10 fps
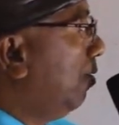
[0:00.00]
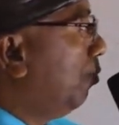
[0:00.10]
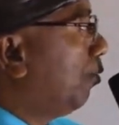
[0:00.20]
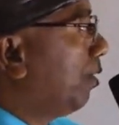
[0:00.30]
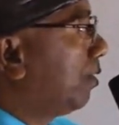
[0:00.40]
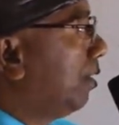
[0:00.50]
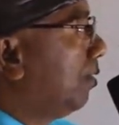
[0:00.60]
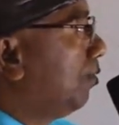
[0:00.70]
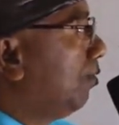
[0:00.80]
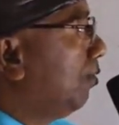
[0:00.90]
প্রকাশের
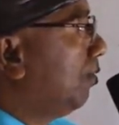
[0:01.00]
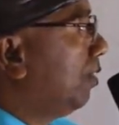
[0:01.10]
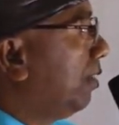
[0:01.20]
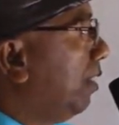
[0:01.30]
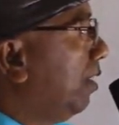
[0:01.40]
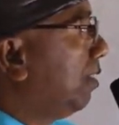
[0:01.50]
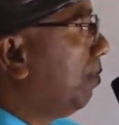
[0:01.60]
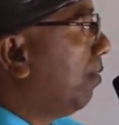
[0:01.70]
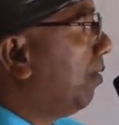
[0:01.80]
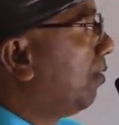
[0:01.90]
জন্য যে টেন্স
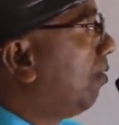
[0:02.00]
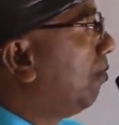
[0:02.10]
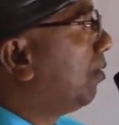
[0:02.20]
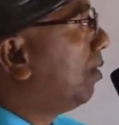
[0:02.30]
ব্যবহার করব